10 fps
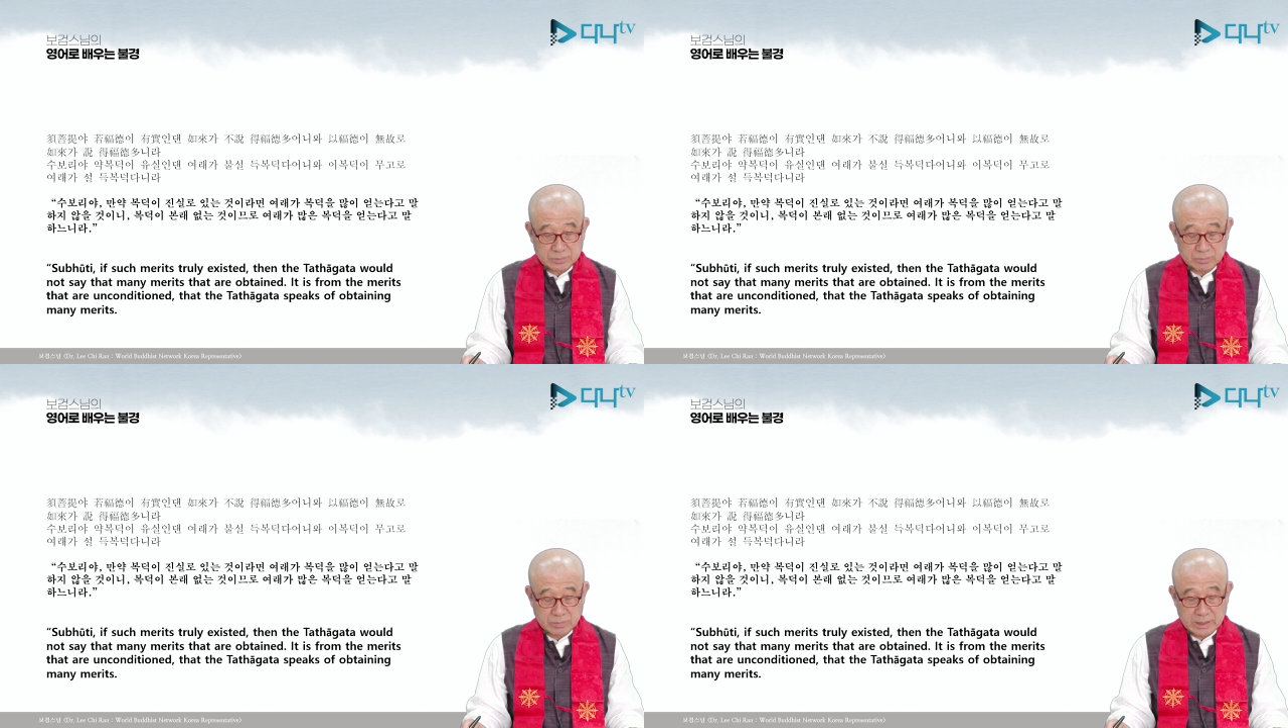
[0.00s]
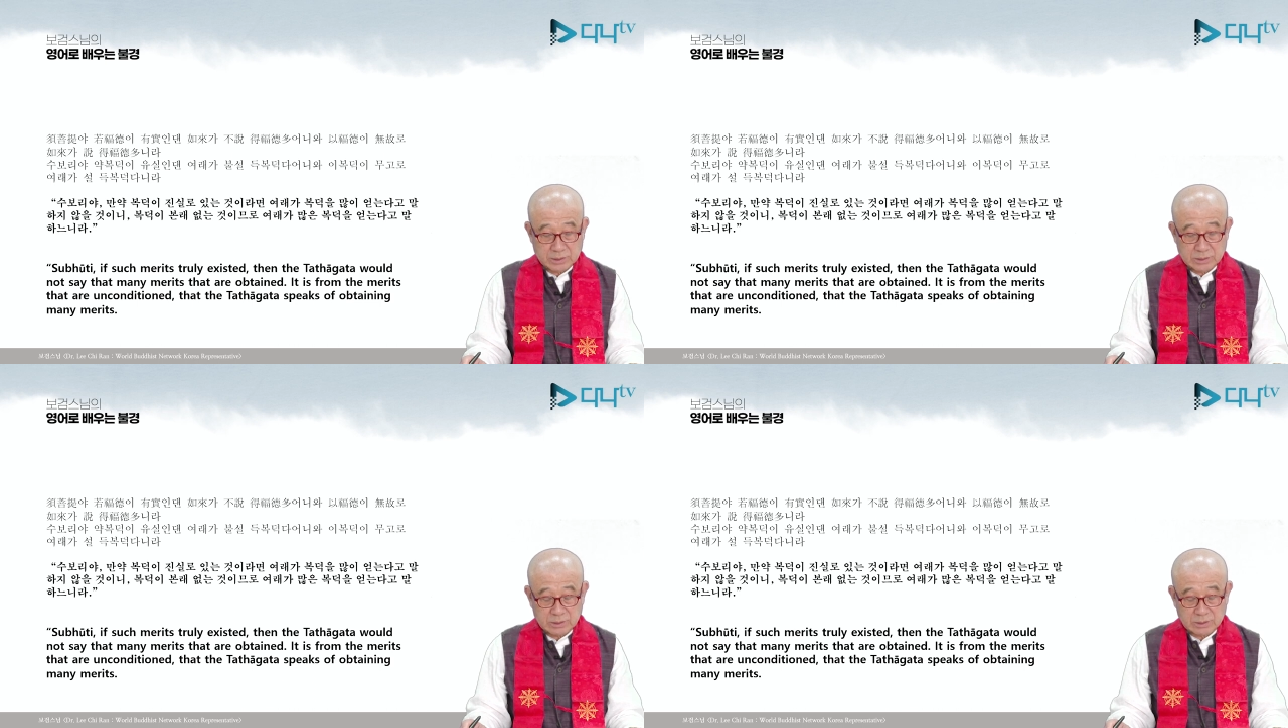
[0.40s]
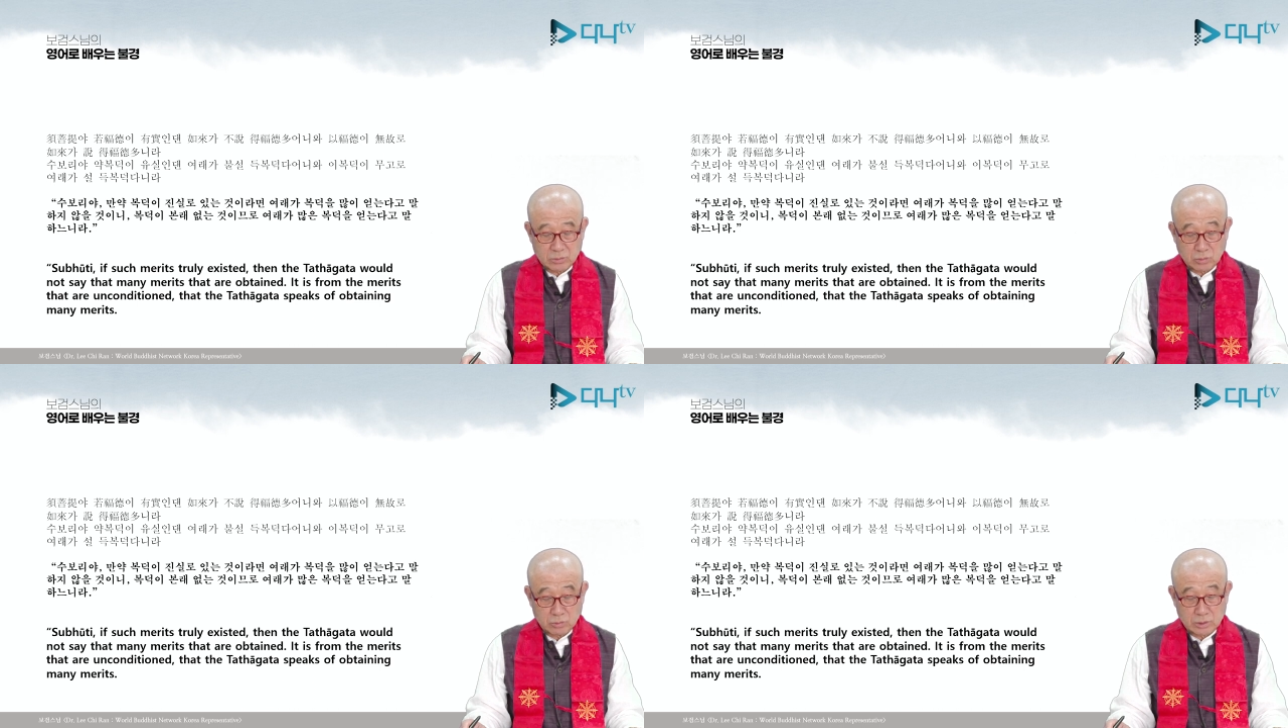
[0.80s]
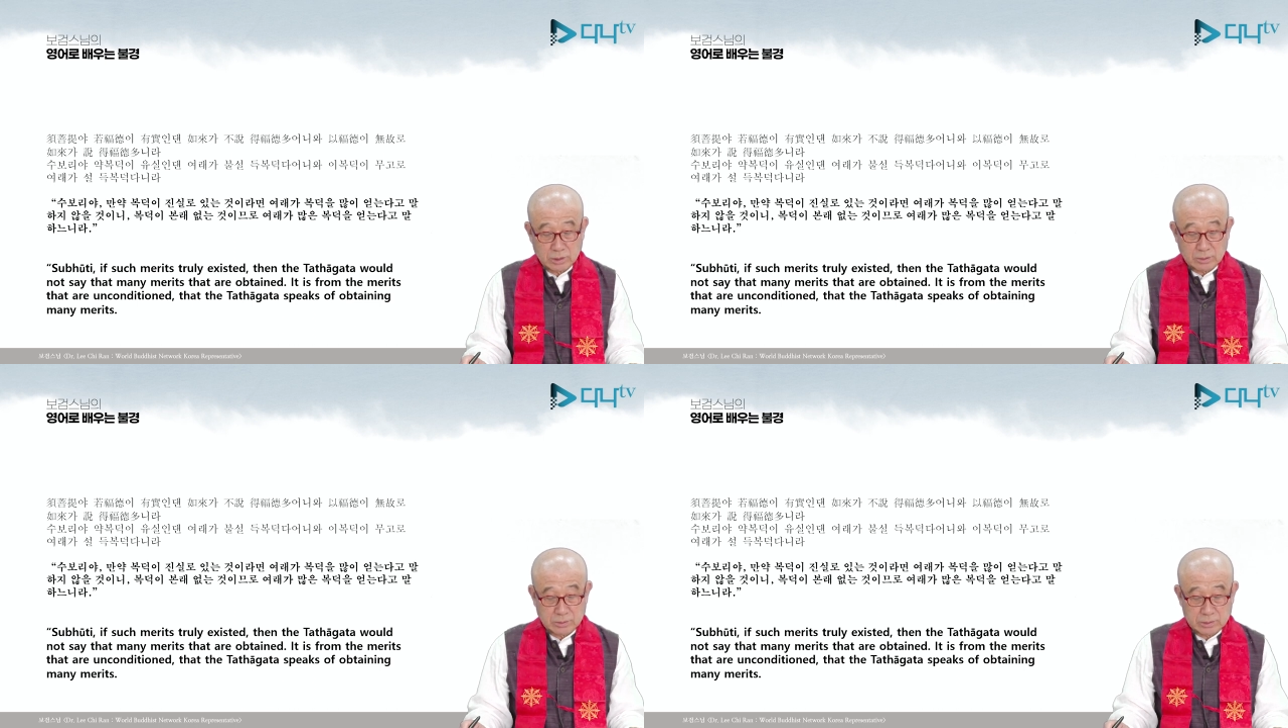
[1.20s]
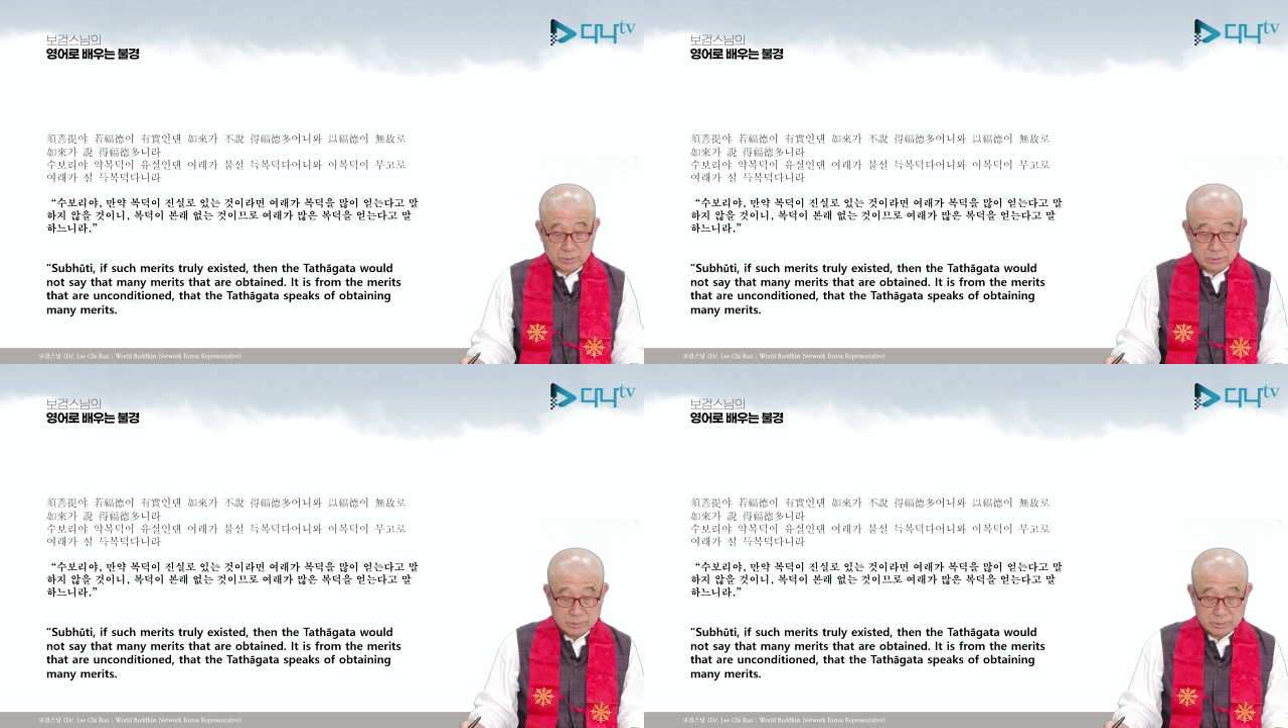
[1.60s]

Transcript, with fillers: 메리트를 공덕이라고 그랬죠.